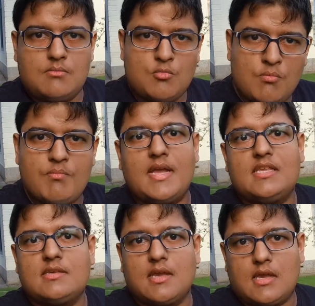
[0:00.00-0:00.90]
मुंबई
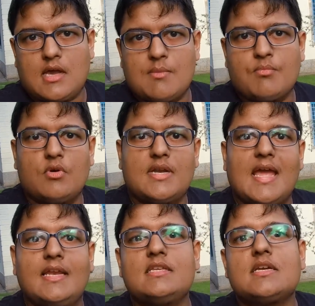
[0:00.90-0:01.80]
से आपको
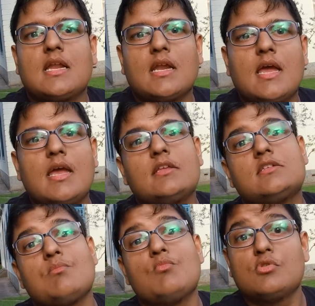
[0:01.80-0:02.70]
दिल्ली जाना है या
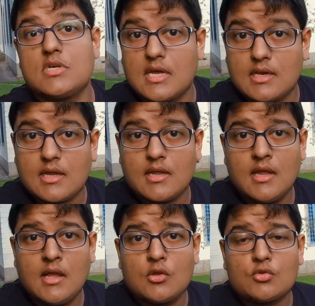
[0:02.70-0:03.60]
जम्मू जाना
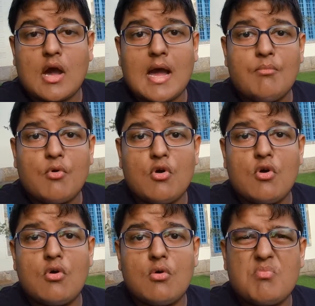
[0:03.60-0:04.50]
है तो आपको
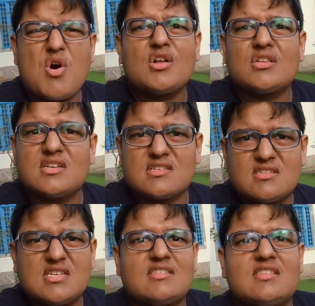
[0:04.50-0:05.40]
बहुत
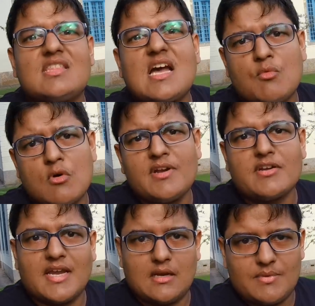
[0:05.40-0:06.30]
सस्ते दामों में
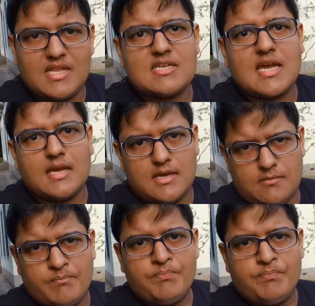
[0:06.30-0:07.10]
ट्रेन मिल जाएगी